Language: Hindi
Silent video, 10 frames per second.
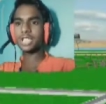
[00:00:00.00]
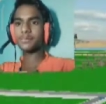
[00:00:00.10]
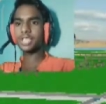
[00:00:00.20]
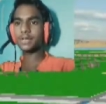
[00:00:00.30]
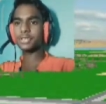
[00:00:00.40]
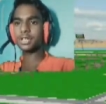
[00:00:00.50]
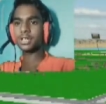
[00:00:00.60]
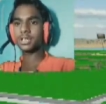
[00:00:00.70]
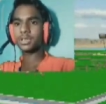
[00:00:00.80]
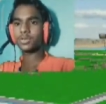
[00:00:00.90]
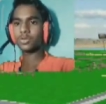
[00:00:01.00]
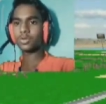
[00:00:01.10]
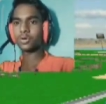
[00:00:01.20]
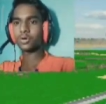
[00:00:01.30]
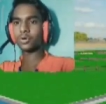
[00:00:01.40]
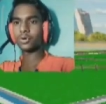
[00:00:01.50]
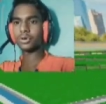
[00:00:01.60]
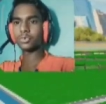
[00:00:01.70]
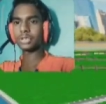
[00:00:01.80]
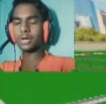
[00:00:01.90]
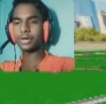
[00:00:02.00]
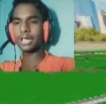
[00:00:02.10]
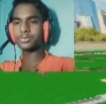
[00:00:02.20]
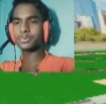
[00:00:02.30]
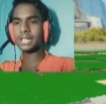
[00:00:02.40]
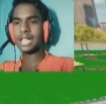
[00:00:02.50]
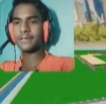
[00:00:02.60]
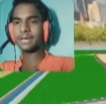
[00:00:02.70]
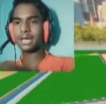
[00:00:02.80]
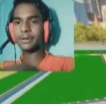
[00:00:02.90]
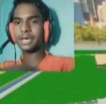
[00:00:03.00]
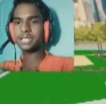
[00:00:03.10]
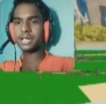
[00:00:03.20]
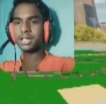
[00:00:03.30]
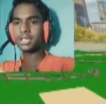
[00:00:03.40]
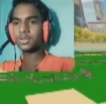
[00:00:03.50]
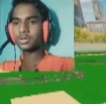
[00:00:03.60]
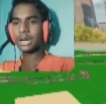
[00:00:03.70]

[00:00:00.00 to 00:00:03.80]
आराम से आराम से आराम से ओहो उठा लोगे ना कुछ ज़्यादा हैवी लग रहा है भैया जी